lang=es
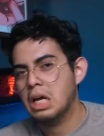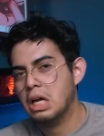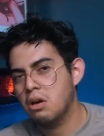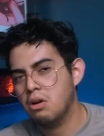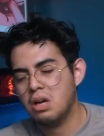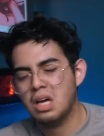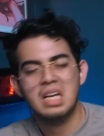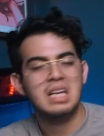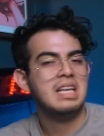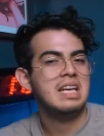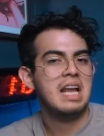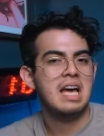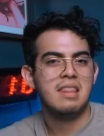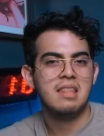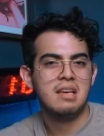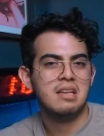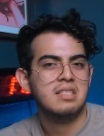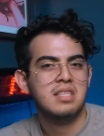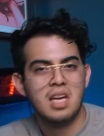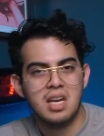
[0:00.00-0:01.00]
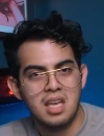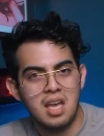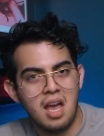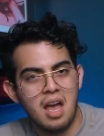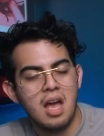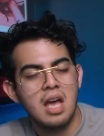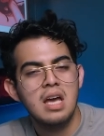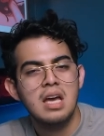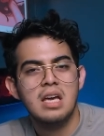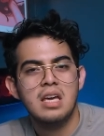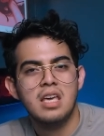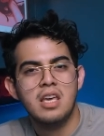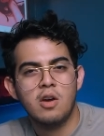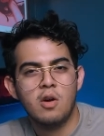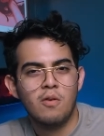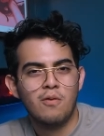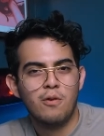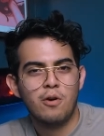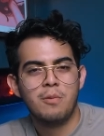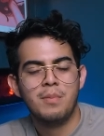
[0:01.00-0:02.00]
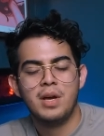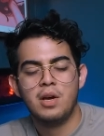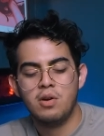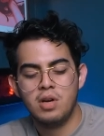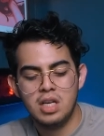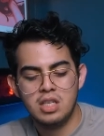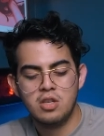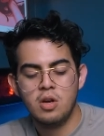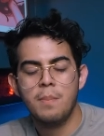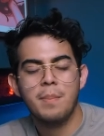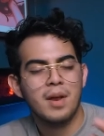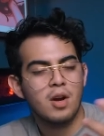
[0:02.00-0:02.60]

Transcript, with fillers: creo que nadie estaría inconforme con eso,